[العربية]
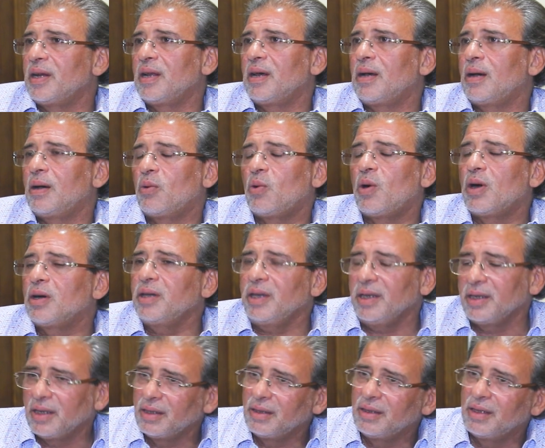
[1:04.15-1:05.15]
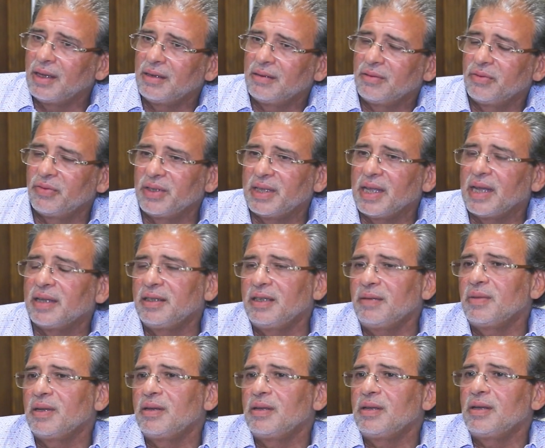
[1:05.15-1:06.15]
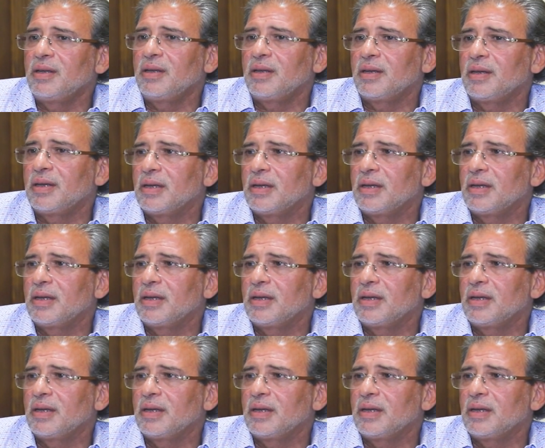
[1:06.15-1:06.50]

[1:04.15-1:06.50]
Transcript: انا واقعي جدا في تقديمي لي